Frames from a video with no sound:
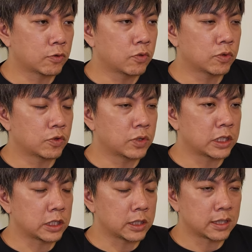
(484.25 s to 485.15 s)
如果说
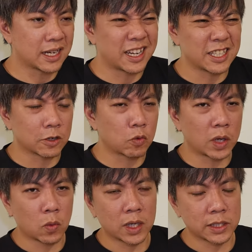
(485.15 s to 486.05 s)
你现在还在
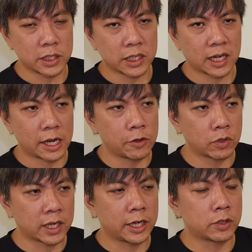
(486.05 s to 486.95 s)
观望这一台，
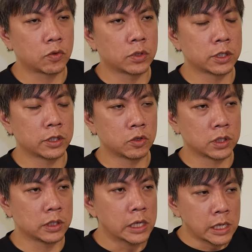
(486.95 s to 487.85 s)
有太多的就
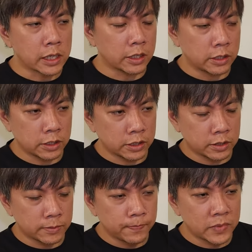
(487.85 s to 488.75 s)
是可
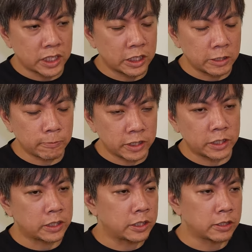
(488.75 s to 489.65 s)
能第一
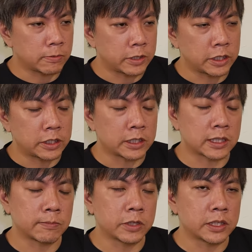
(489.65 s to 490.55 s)
批、第二批、第
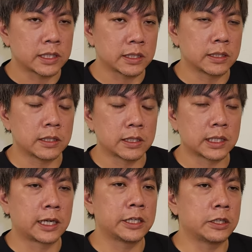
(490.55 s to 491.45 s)
三批这样子的
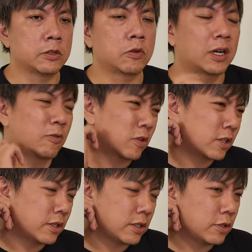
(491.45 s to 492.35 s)
差异的话，我
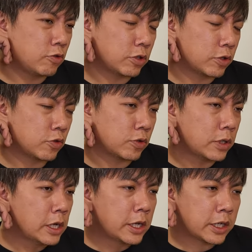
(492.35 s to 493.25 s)
个人是觉得
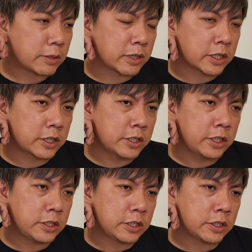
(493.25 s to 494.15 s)
说你们可
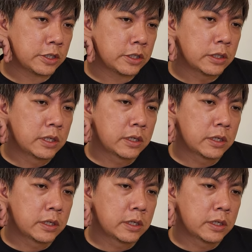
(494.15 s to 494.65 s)
以。